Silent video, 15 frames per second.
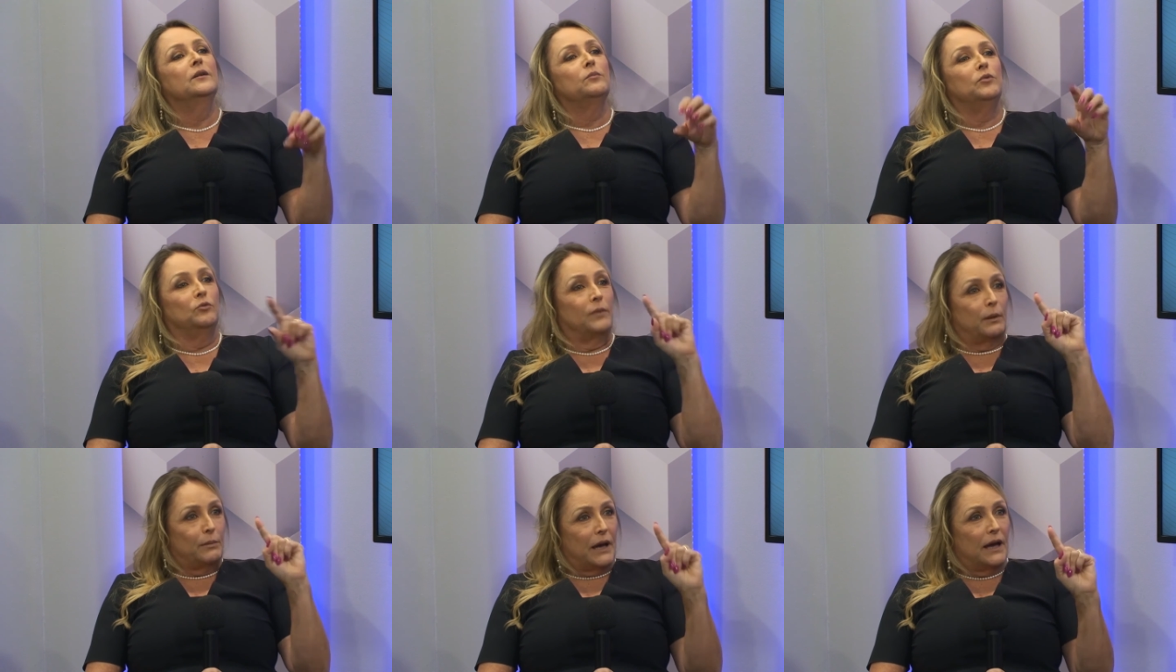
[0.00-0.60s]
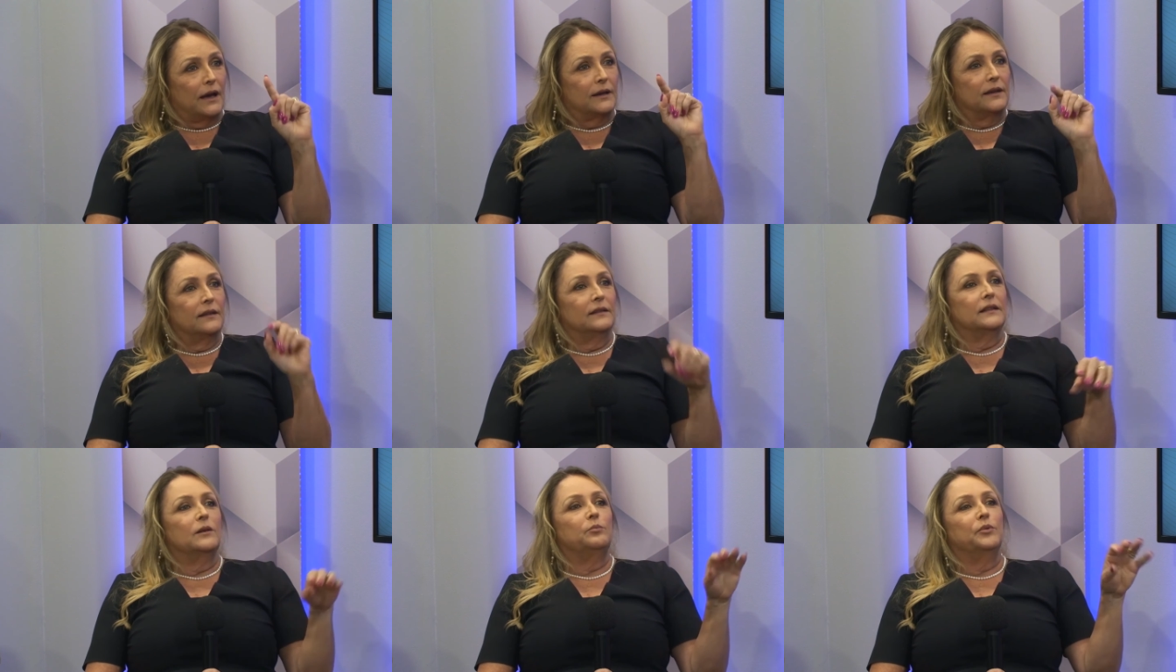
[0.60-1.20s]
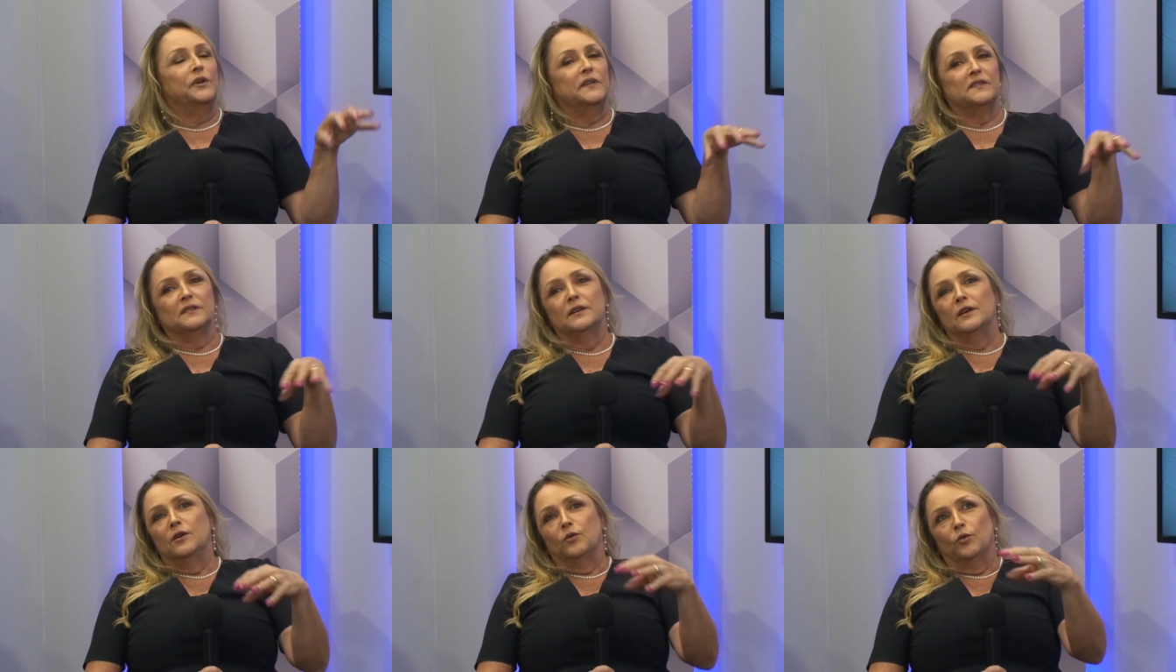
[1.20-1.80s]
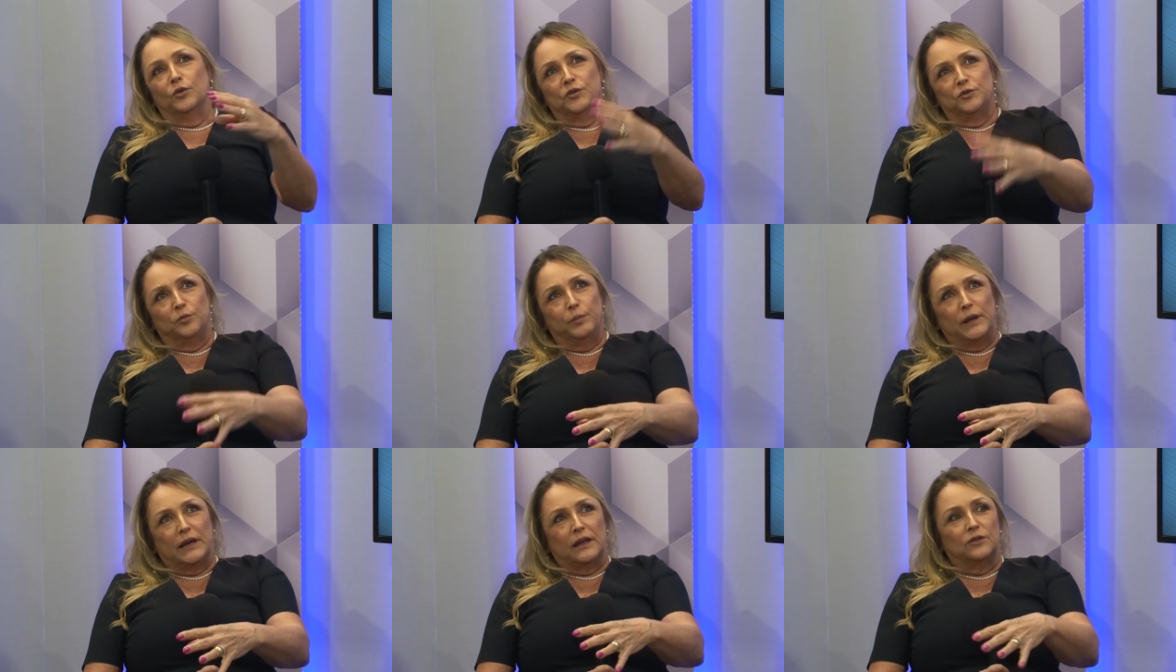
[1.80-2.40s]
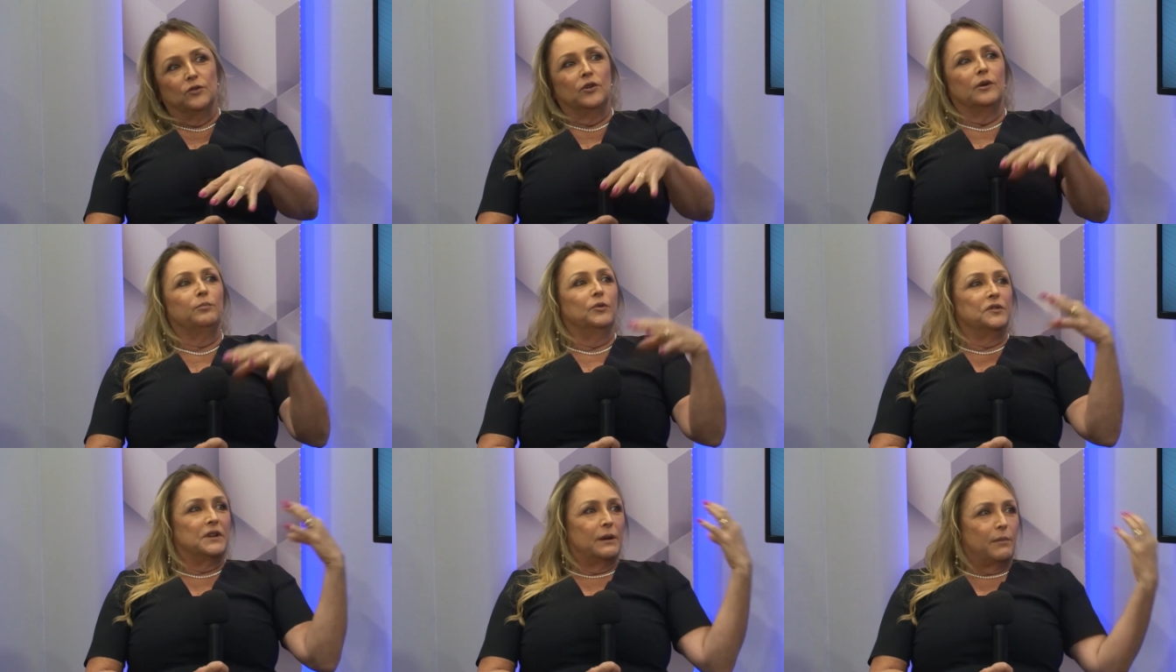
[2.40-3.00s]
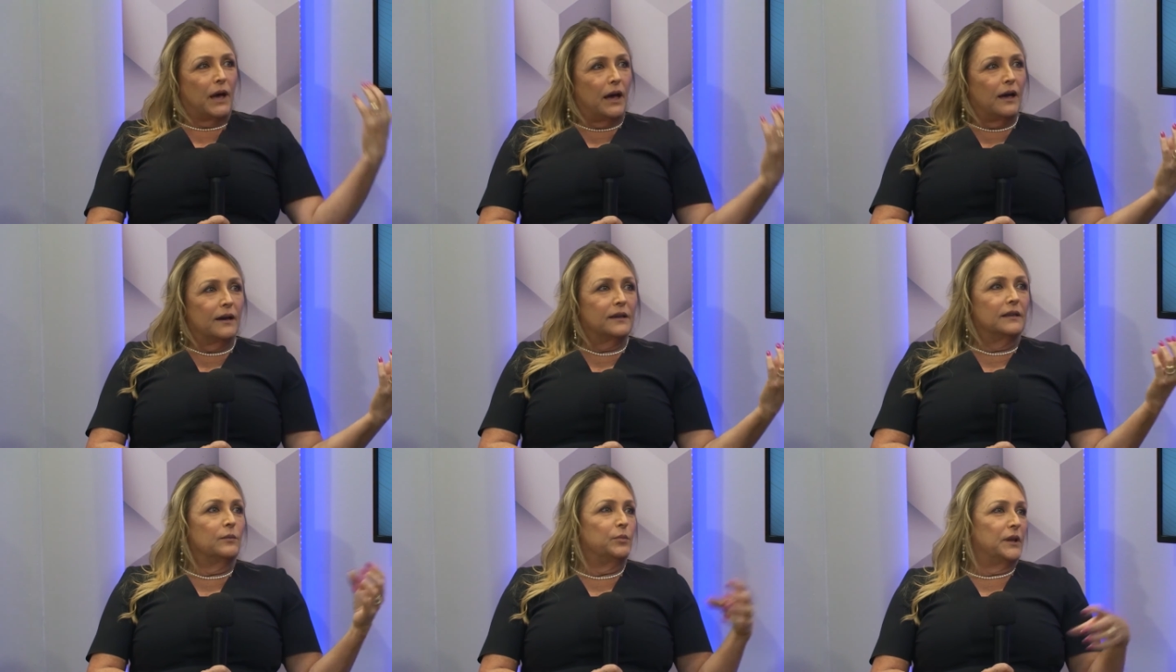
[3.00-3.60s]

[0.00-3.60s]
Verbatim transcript: para uma máquina, depois outro picador para outra máquina,